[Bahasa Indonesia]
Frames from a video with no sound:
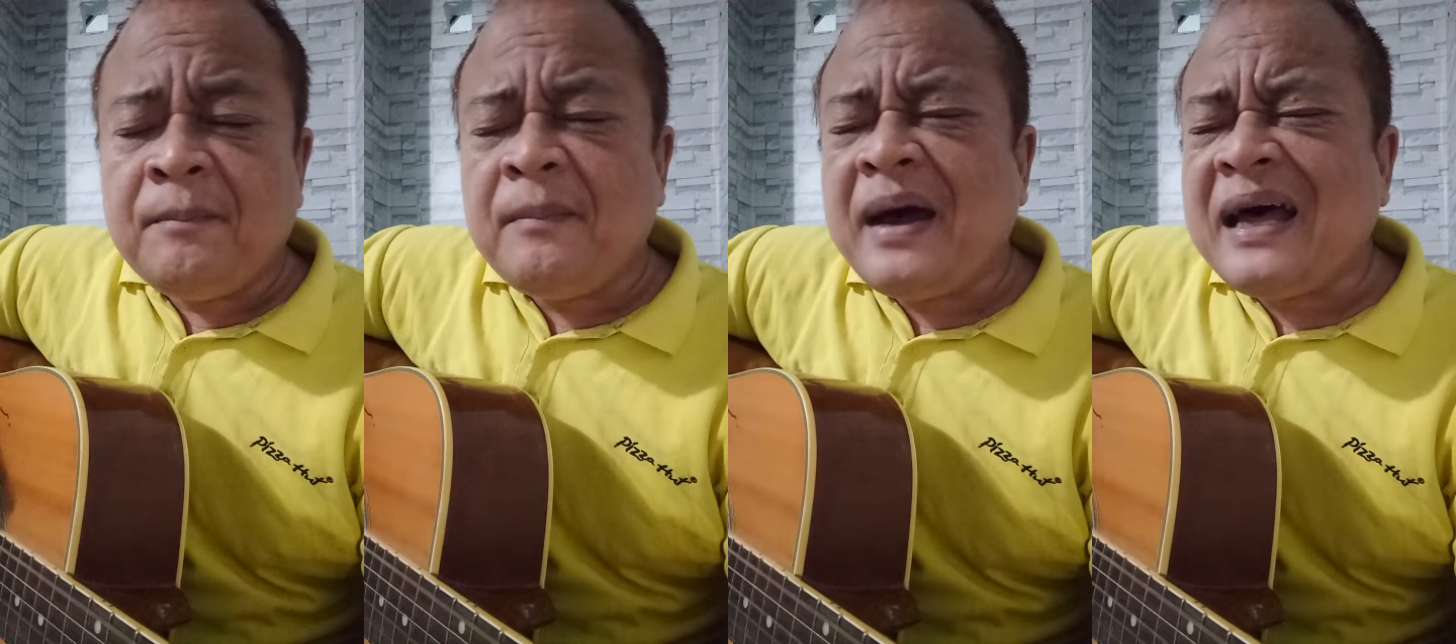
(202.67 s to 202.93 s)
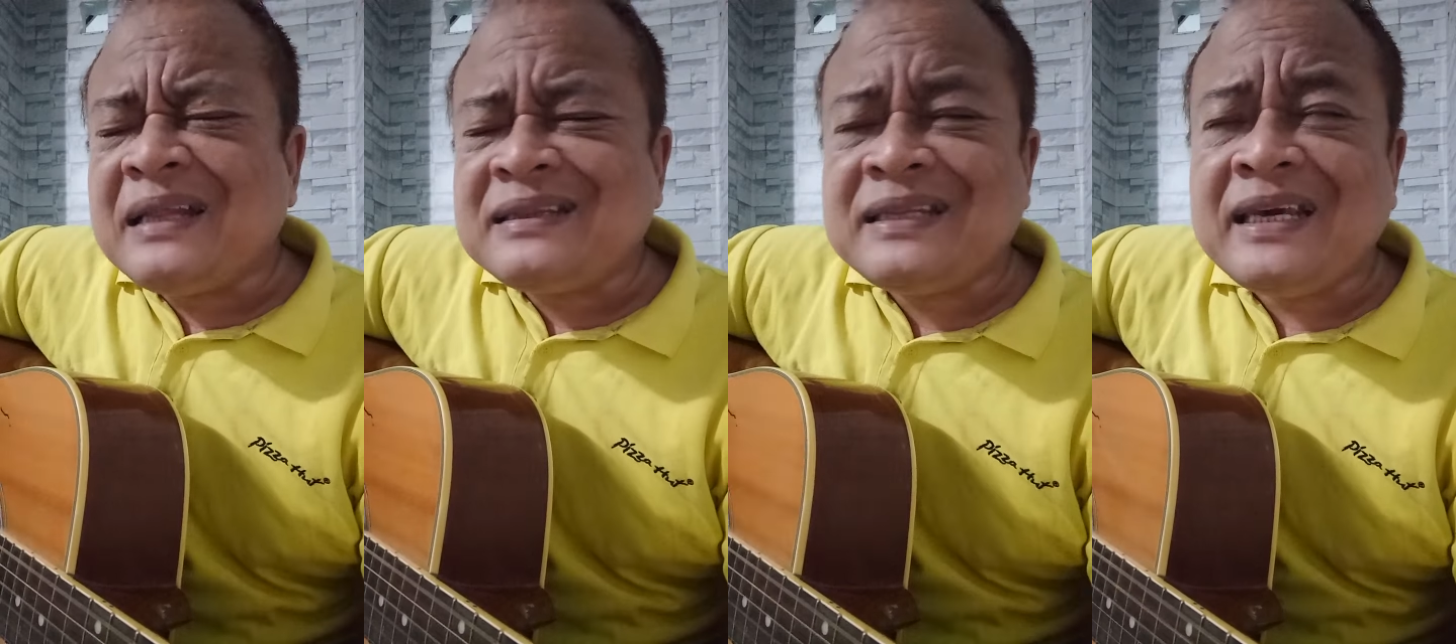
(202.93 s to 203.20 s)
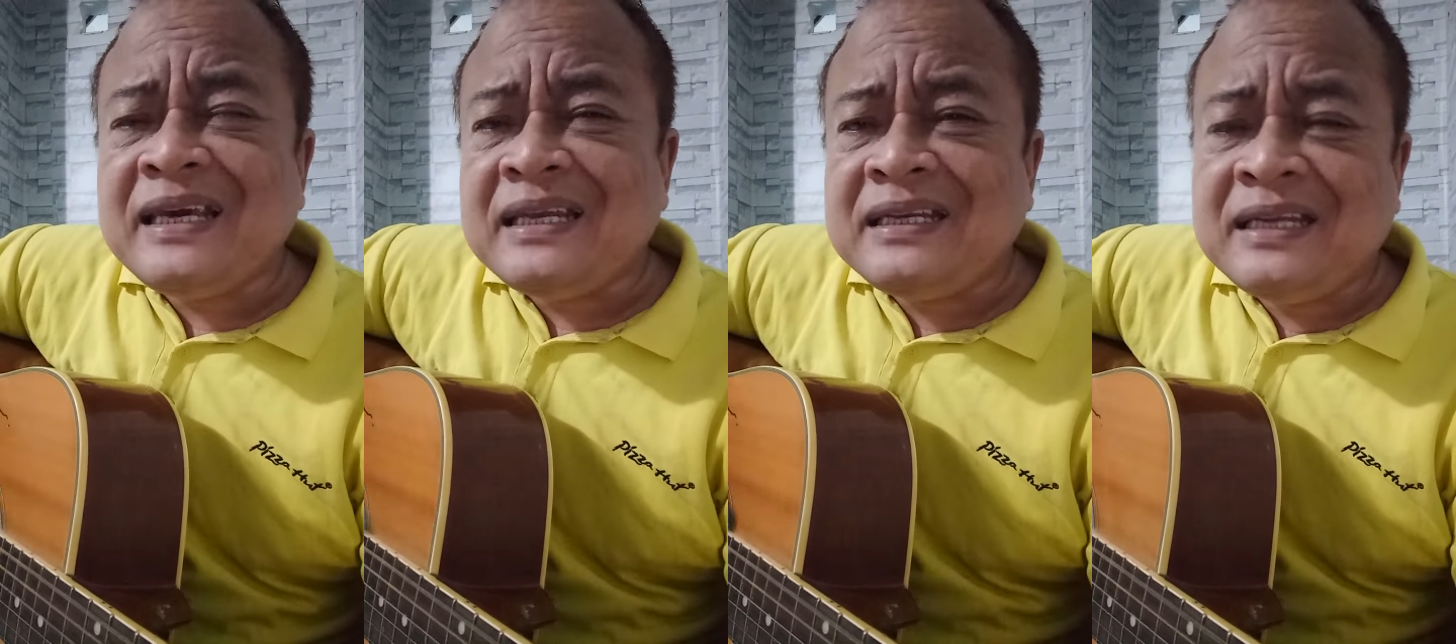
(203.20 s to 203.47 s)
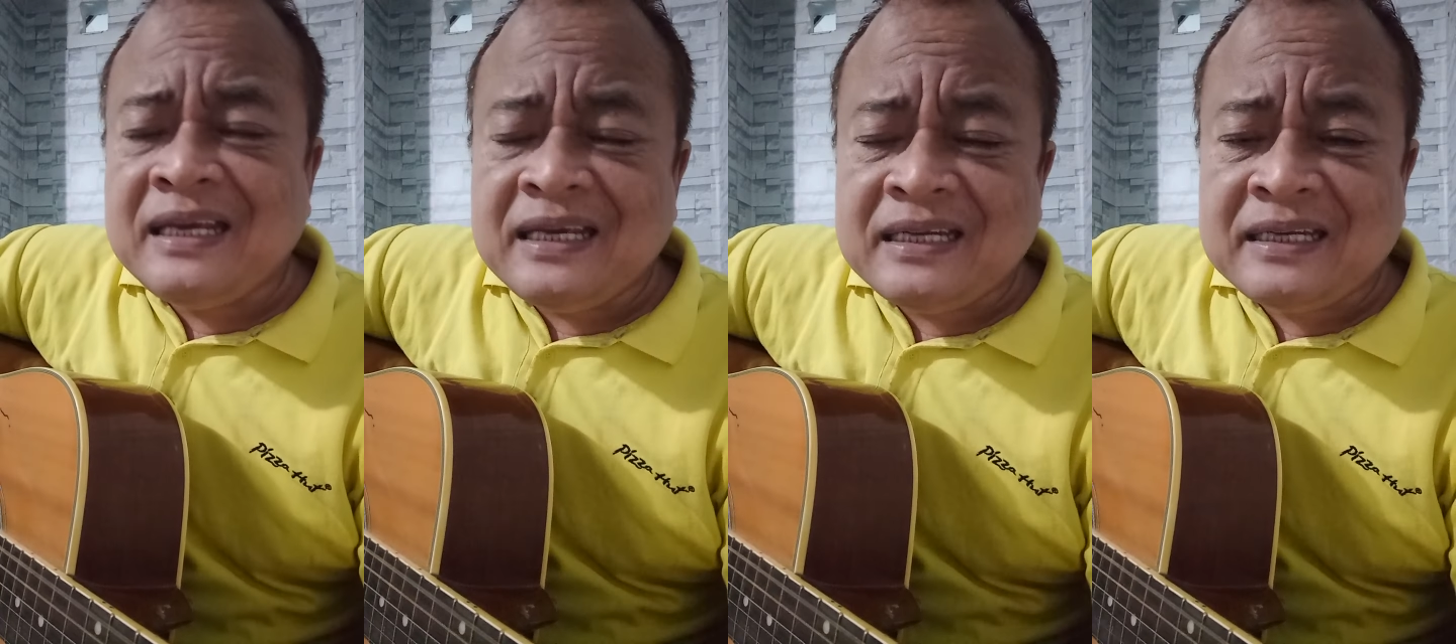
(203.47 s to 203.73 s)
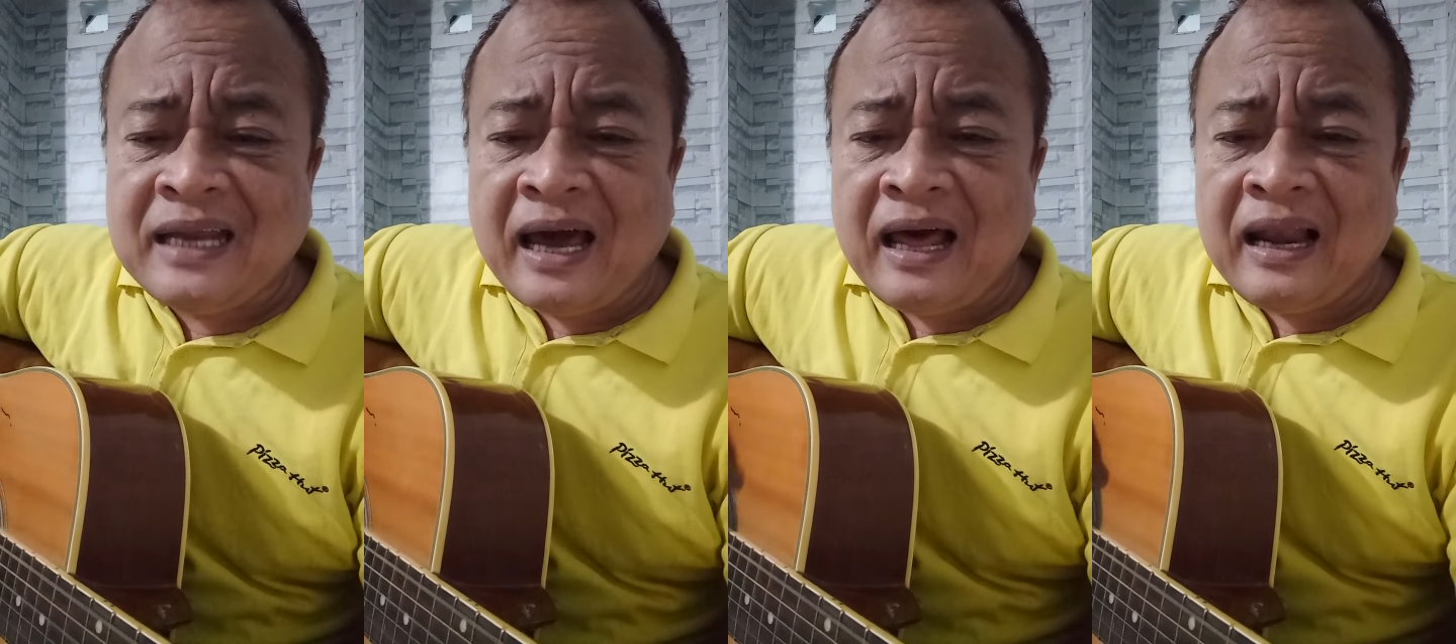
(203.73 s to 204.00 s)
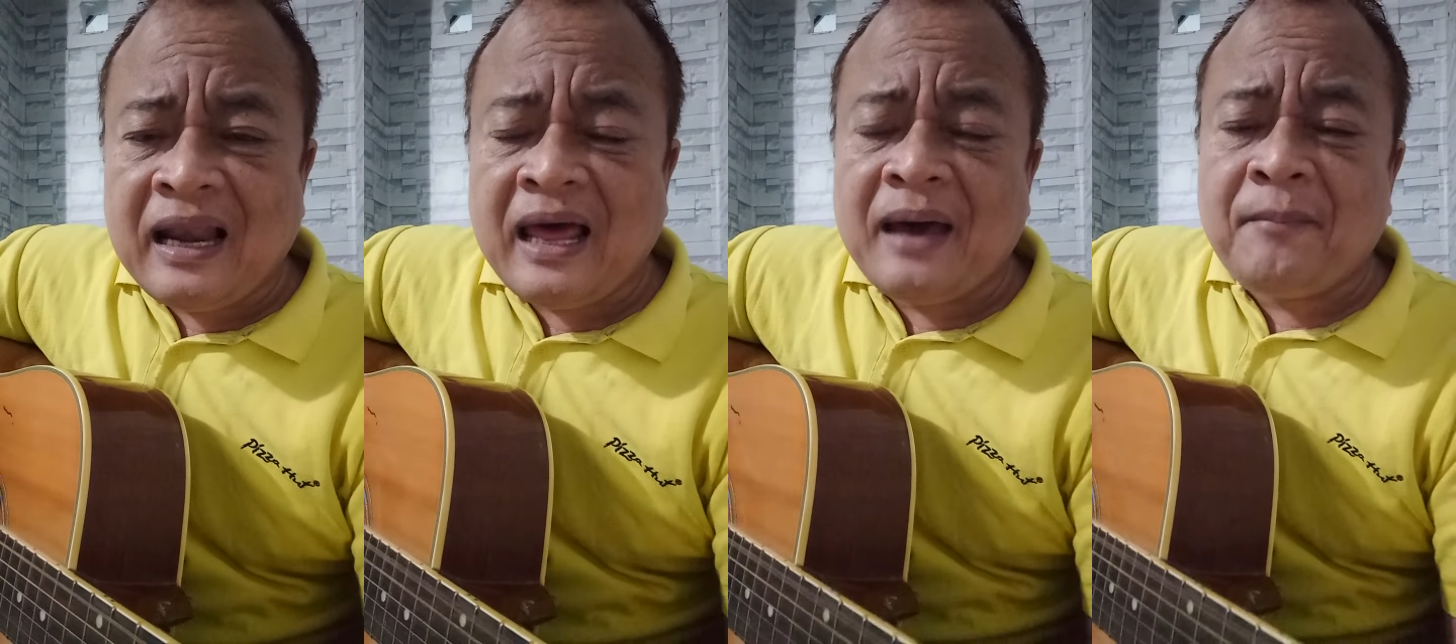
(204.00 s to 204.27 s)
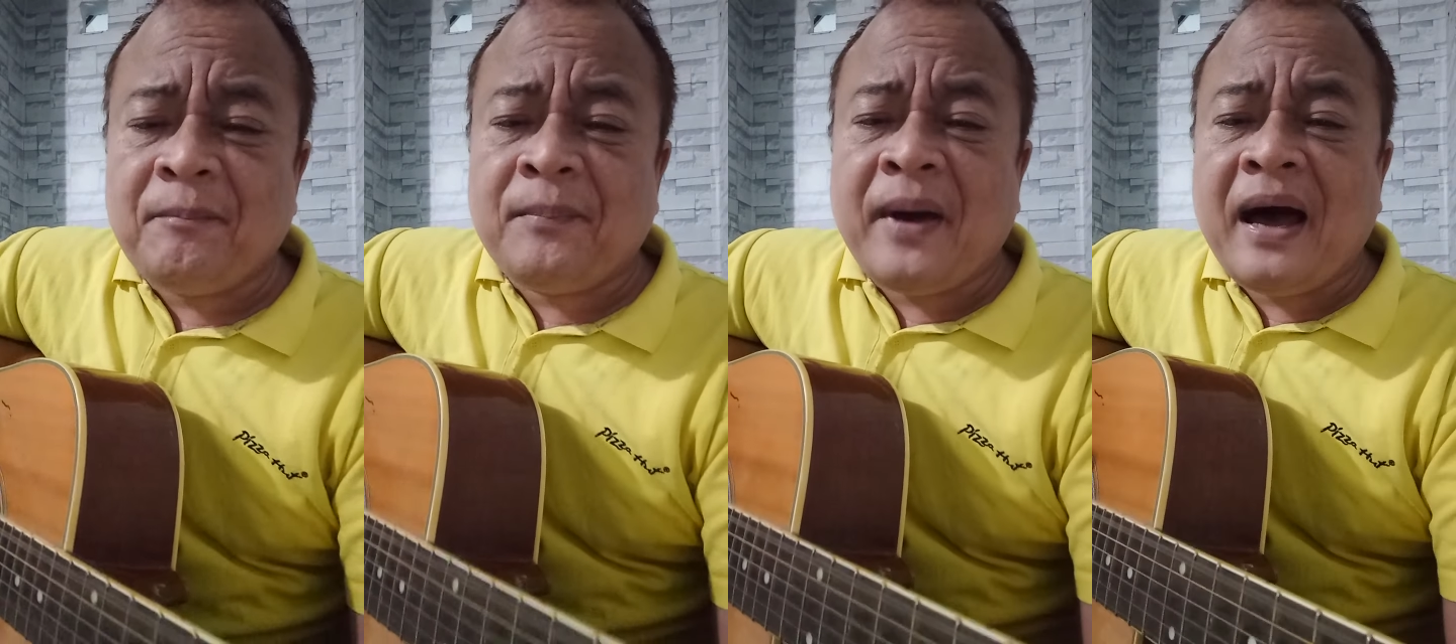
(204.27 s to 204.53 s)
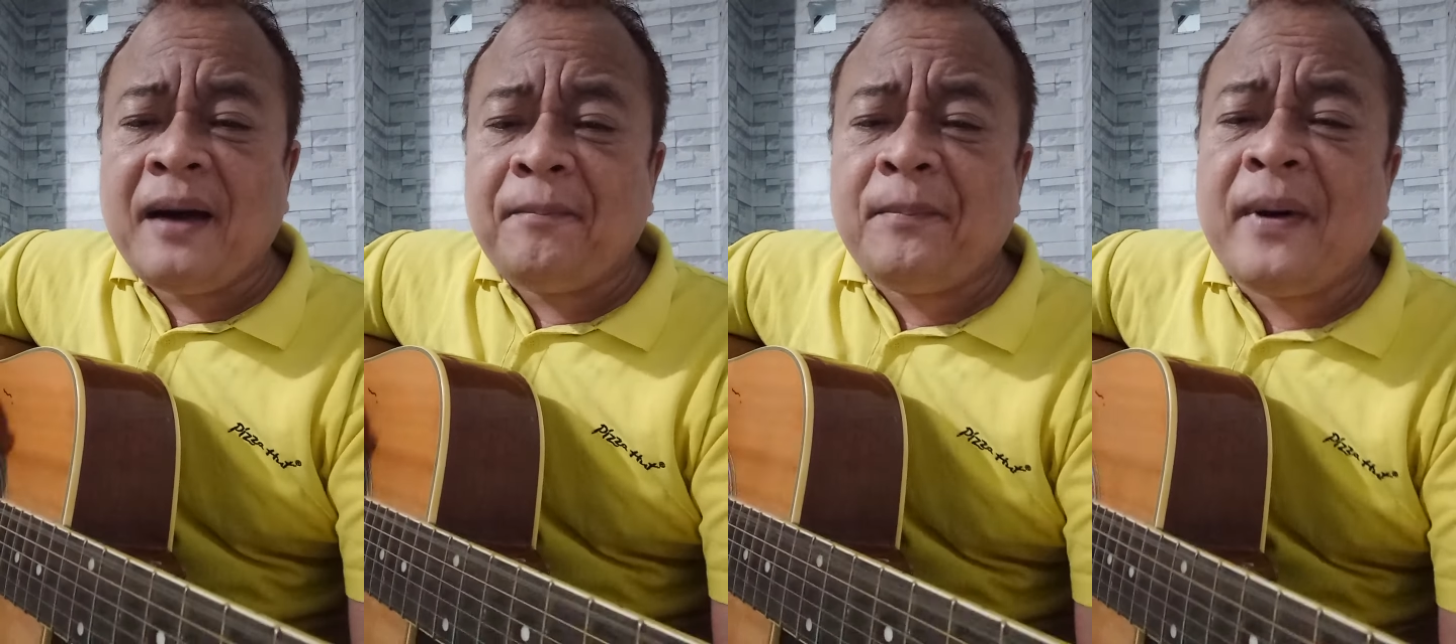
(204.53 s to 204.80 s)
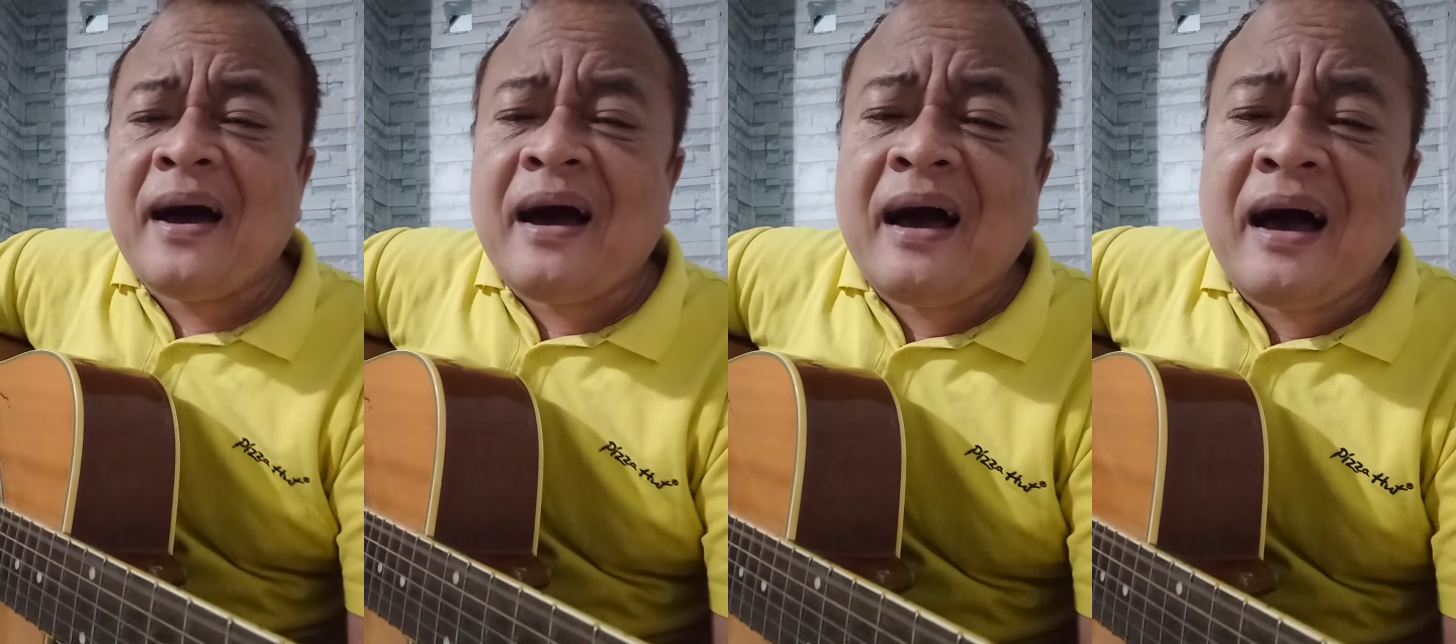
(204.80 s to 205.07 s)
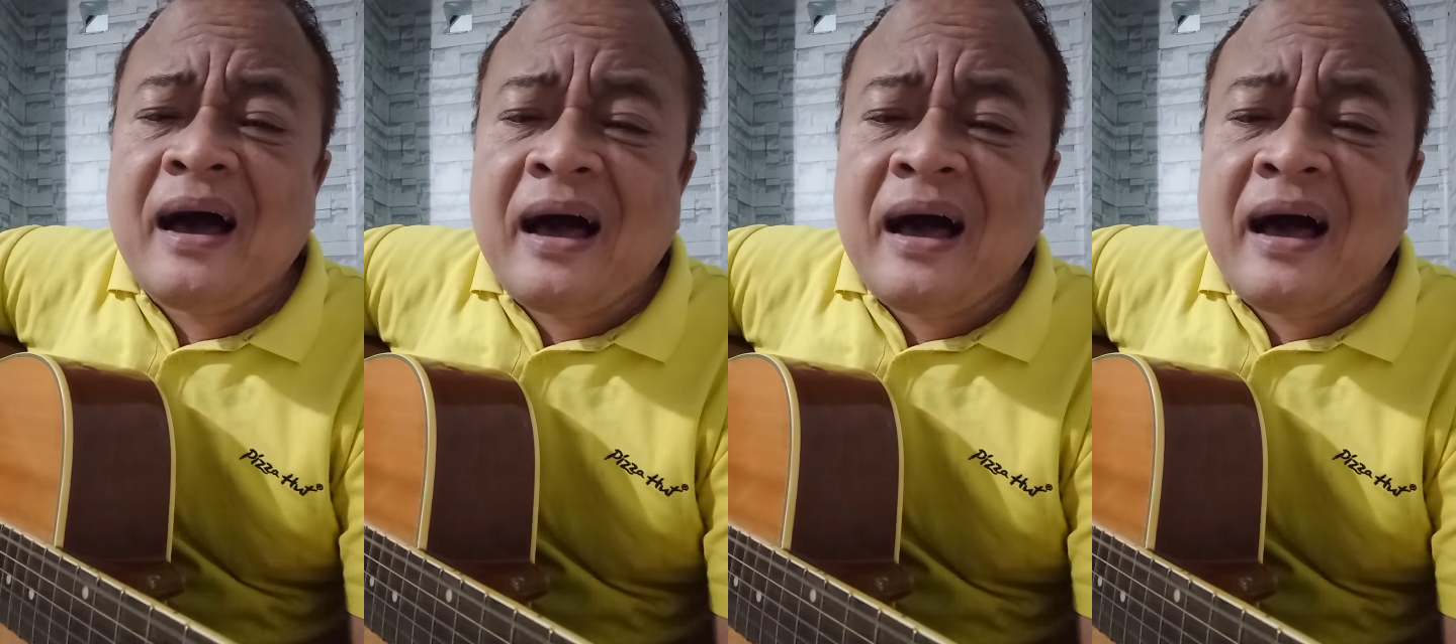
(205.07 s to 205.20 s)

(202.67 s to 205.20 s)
mati di dalam Bapa